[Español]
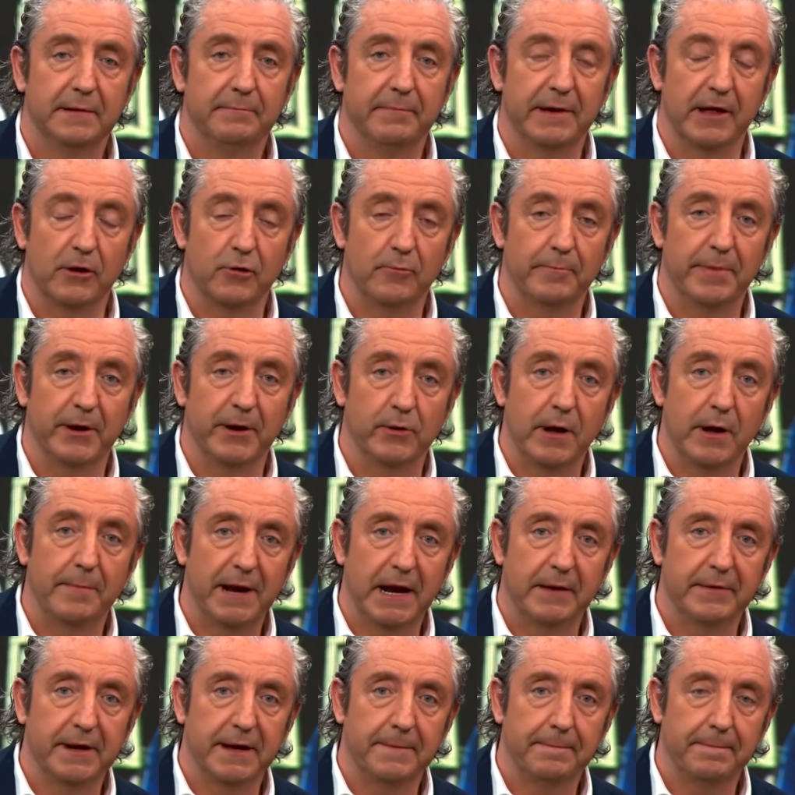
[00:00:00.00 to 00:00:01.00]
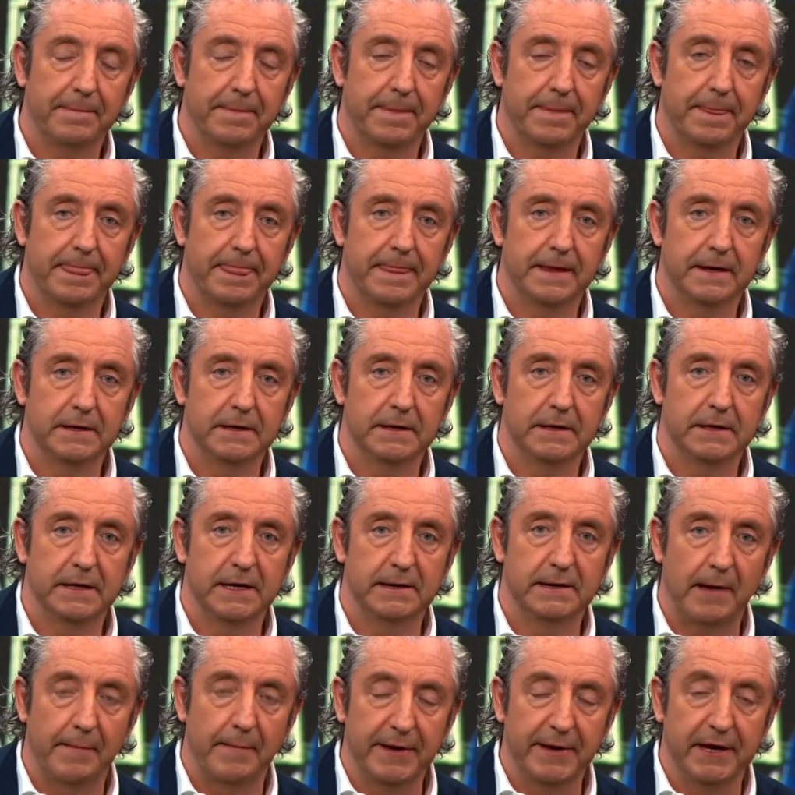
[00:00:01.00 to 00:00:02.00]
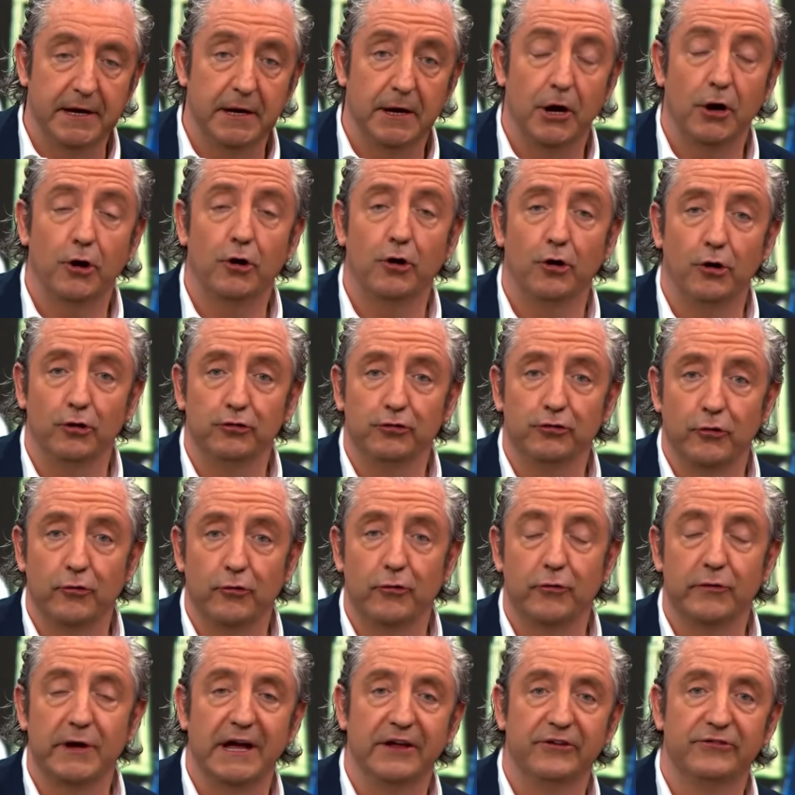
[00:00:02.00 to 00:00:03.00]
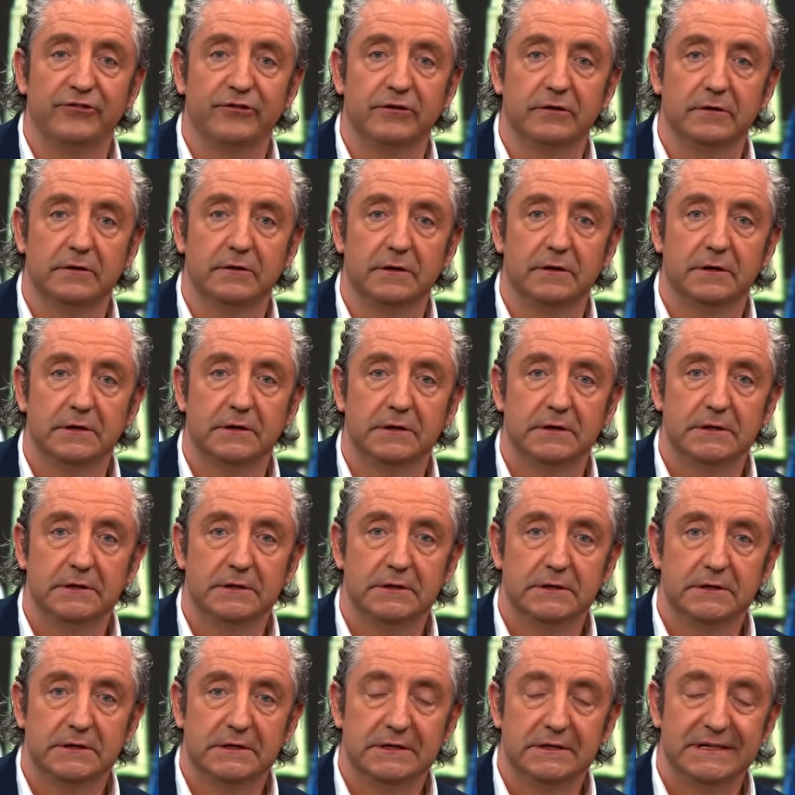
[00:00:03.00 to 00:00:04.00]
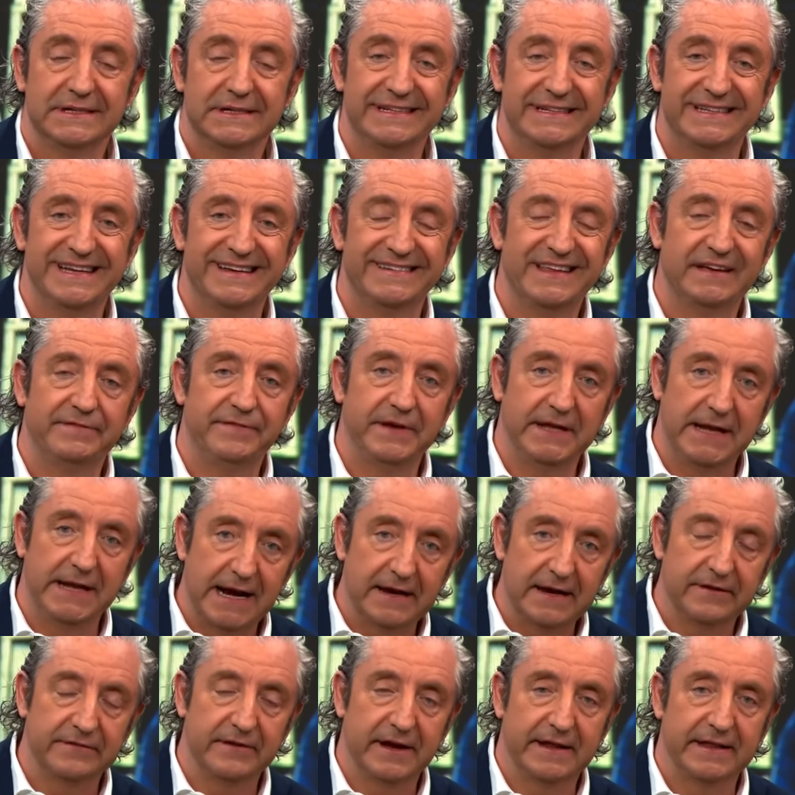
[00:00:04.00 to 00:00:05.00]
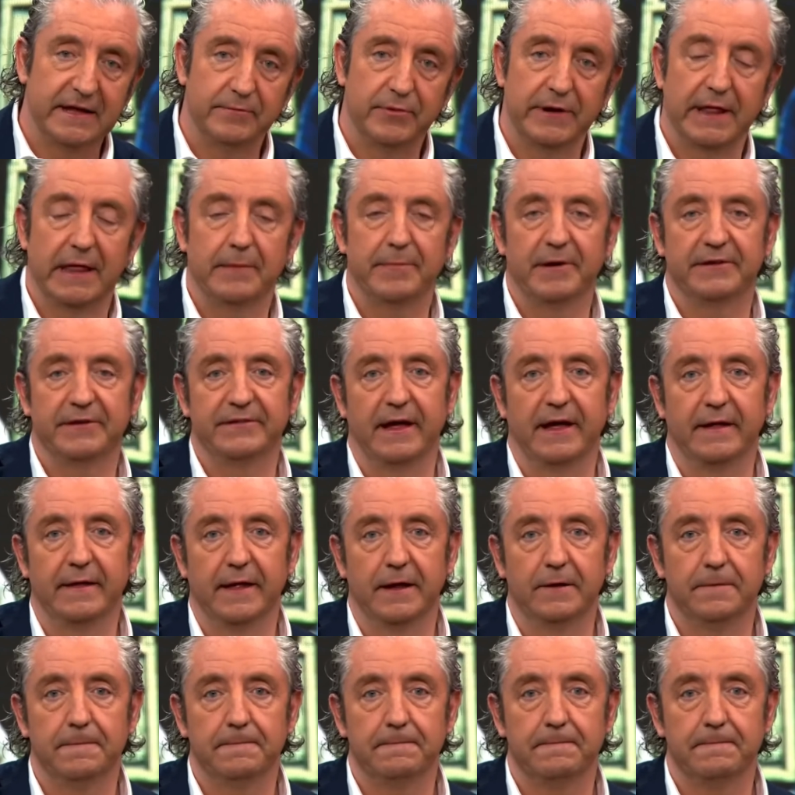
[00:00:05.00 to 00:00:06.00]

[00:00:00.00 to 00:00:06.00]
vaya a romper una palabra eh, Mbappé con todo lo que ha hecho desde finales de la temporada pasada.